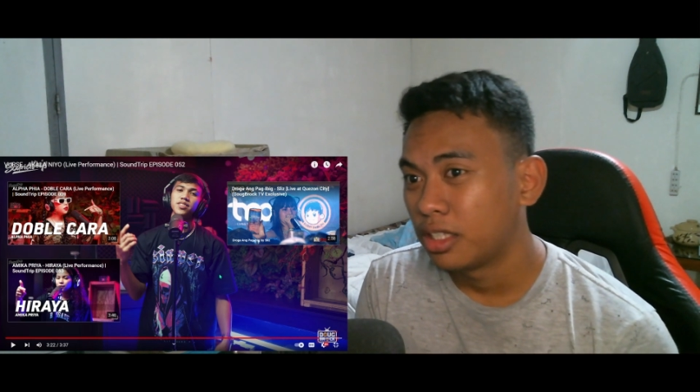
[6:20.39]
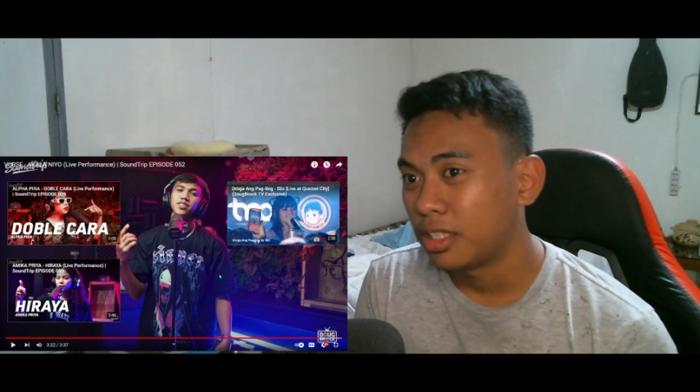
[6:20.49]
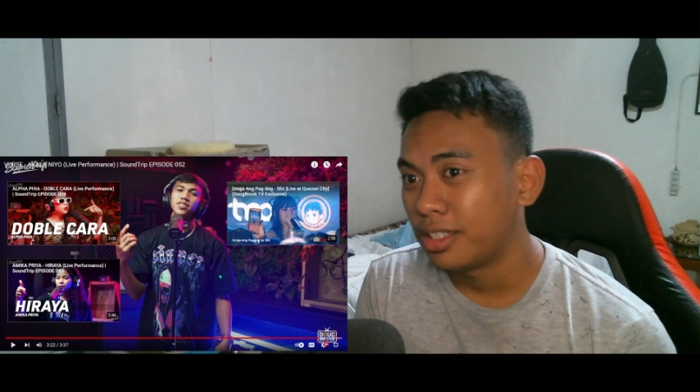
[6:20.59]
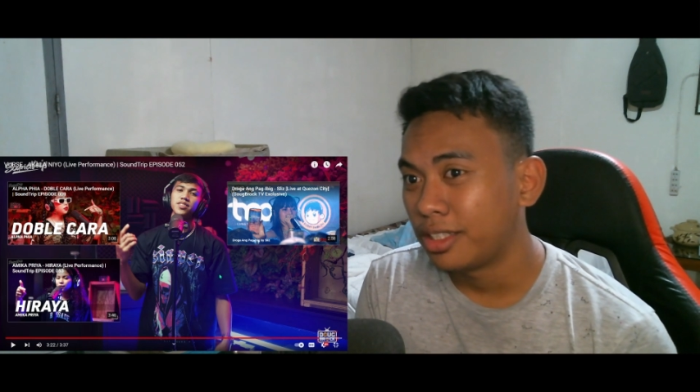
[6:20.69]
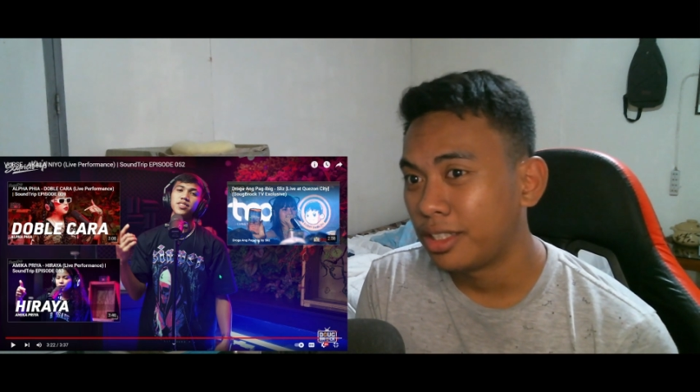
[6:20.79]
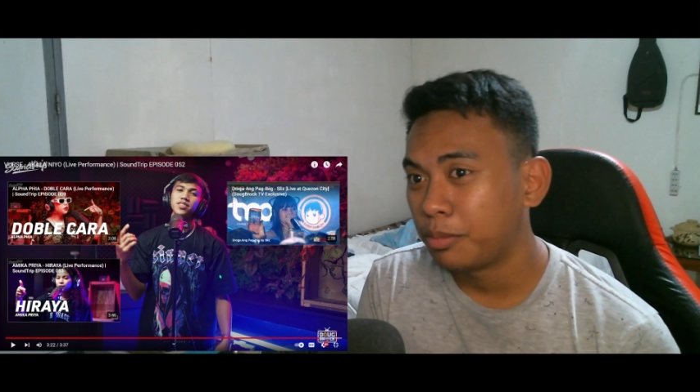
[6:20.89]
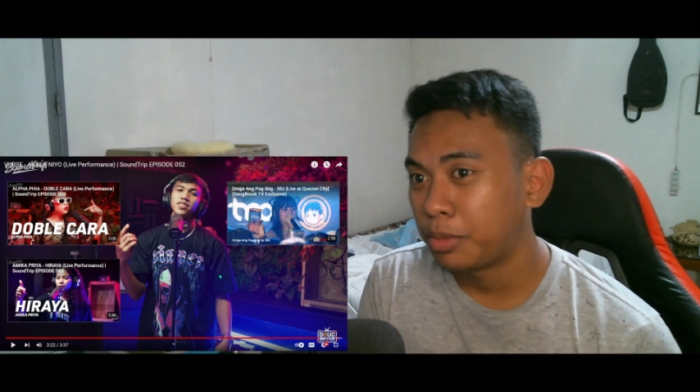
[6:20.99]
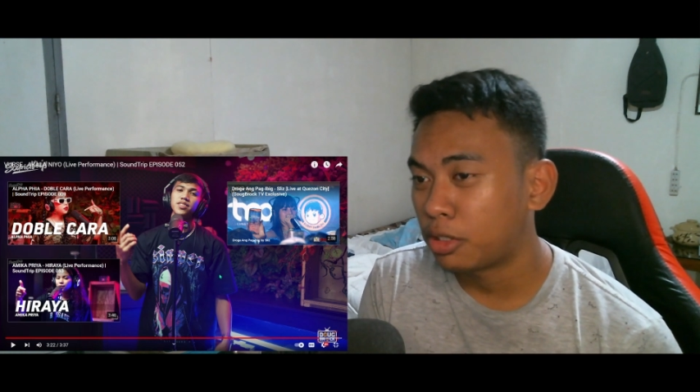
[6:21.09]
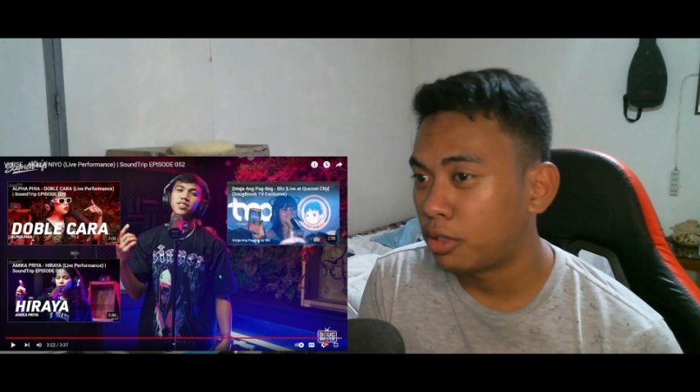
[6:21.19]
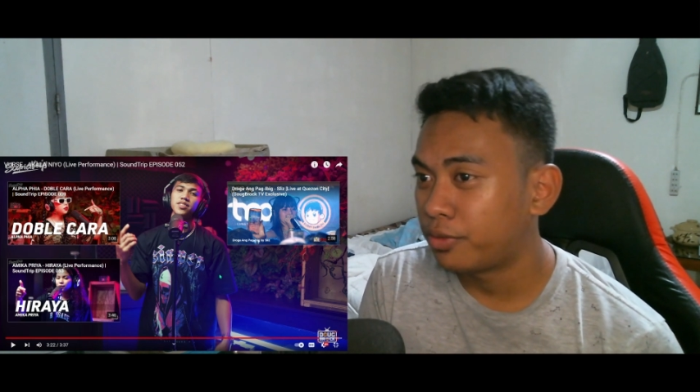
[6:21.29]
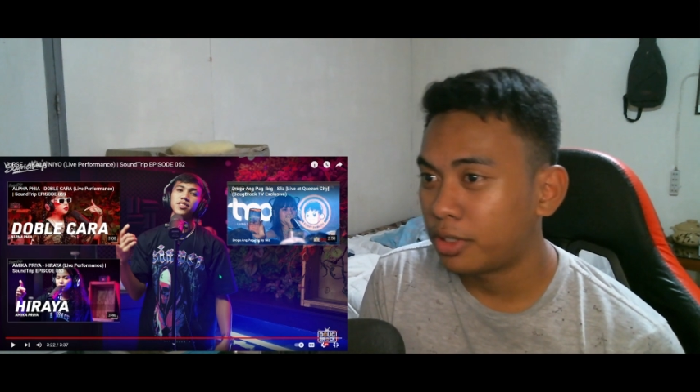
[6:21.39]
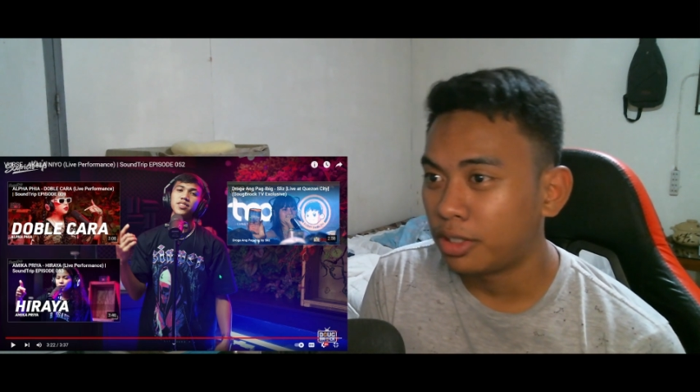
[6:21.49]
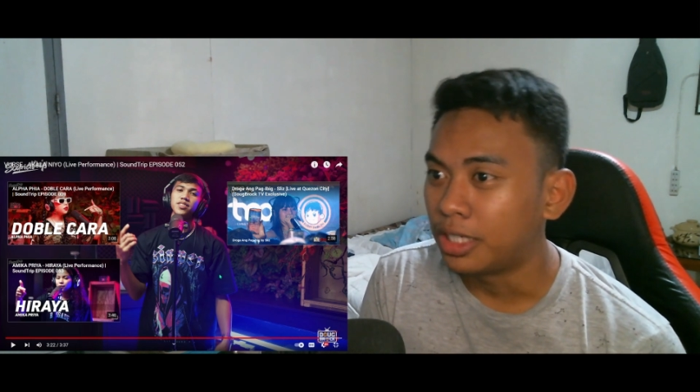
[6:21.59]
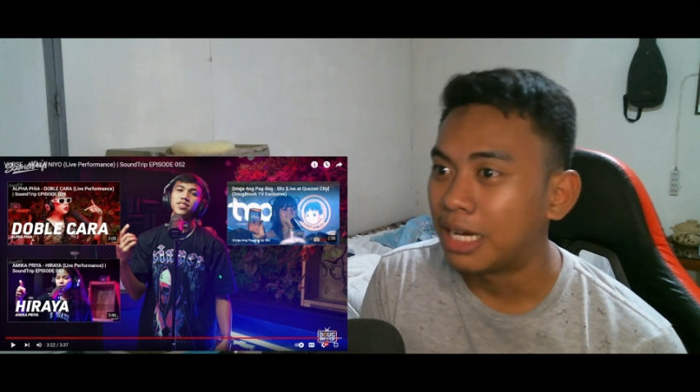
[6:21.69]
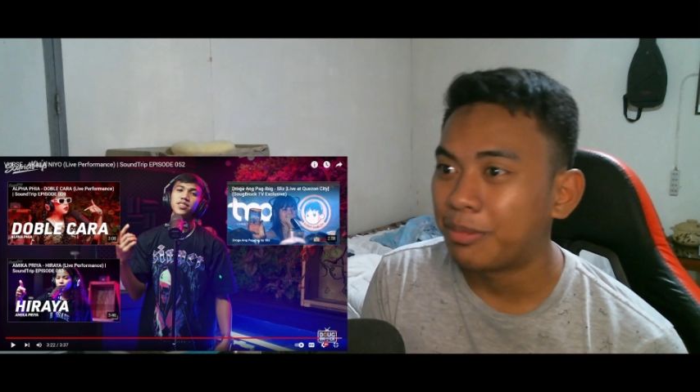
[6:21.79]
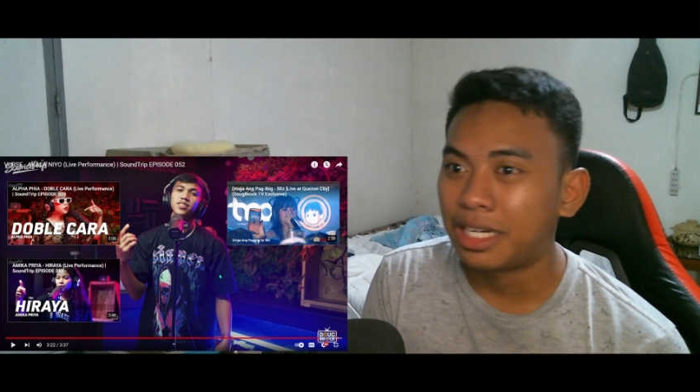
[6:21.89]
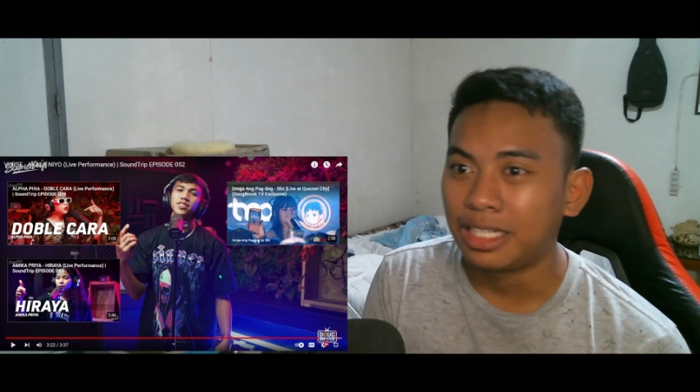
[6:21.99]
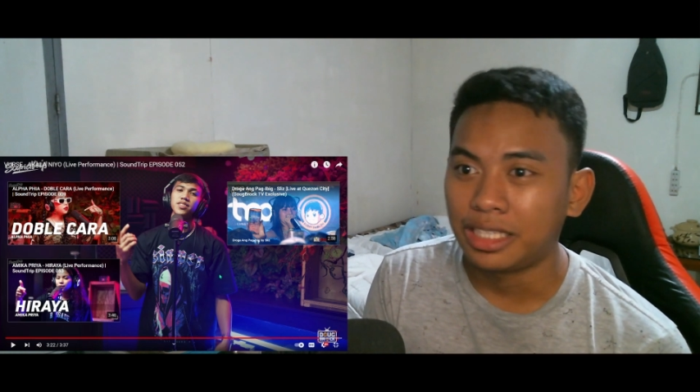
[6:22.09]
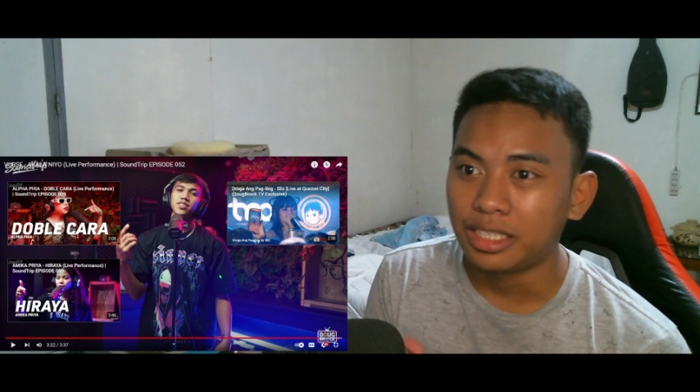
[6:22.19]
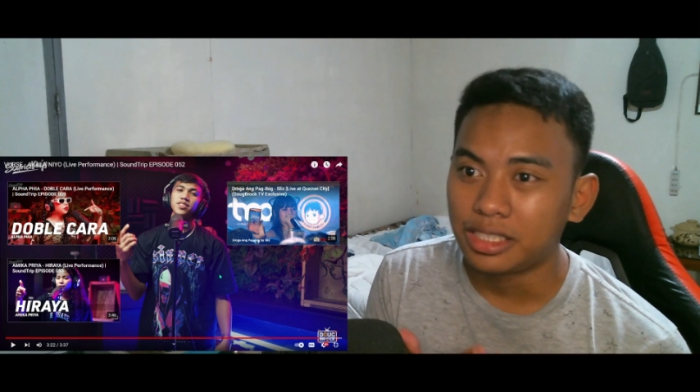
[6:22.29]
And, pero overall,
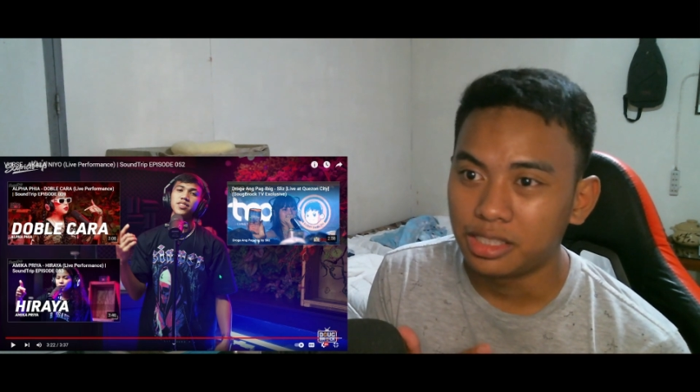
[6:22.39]
napakalinis